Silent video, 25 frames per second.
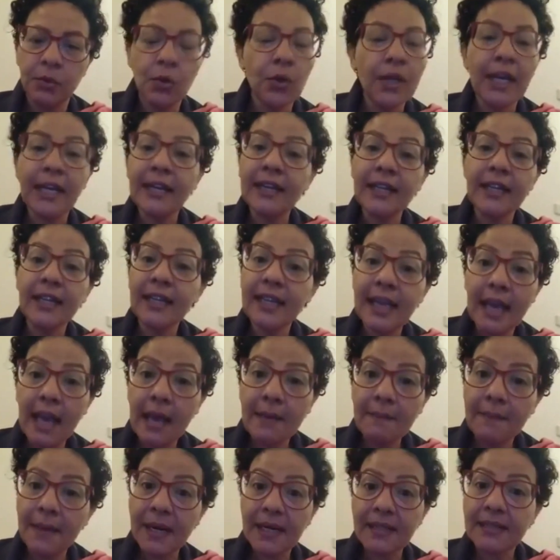Porque
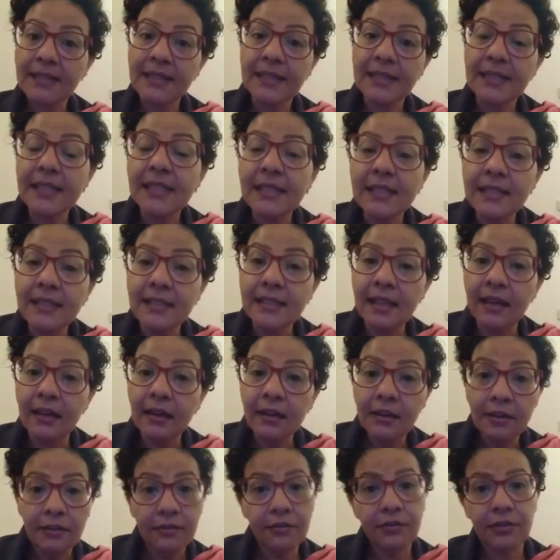ninguém
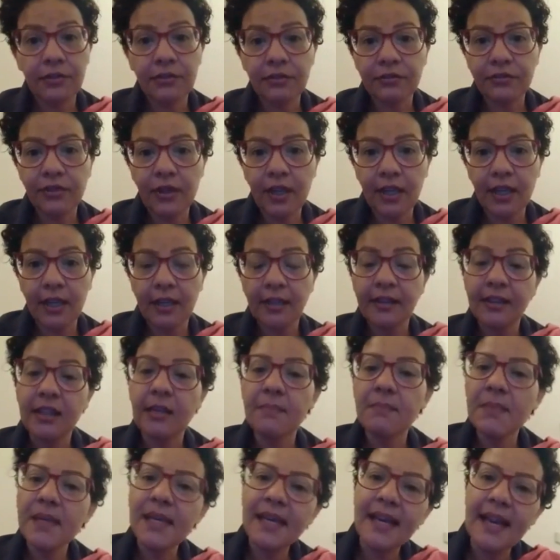precisa viver
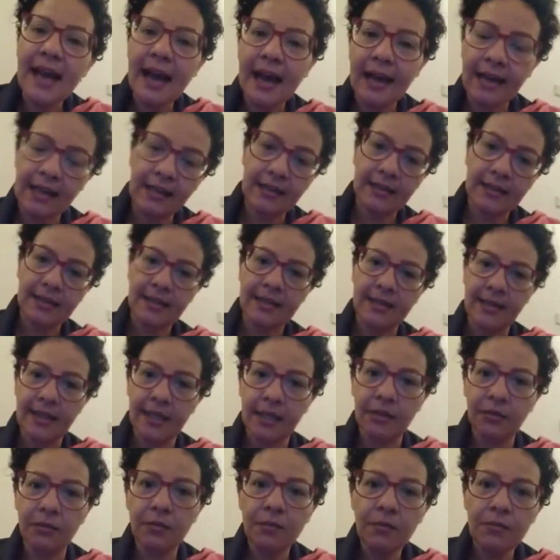de migalhas,
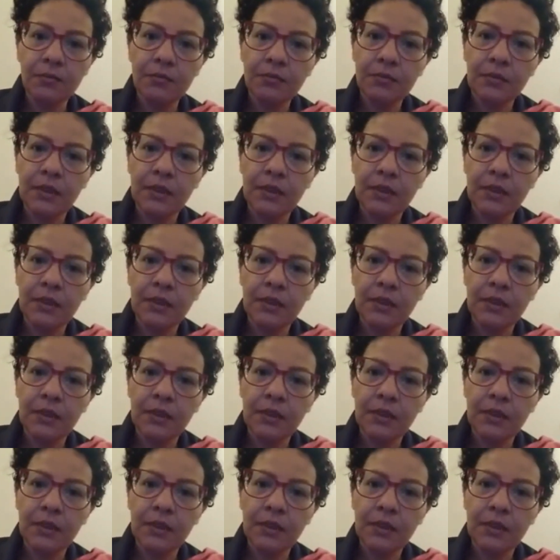não.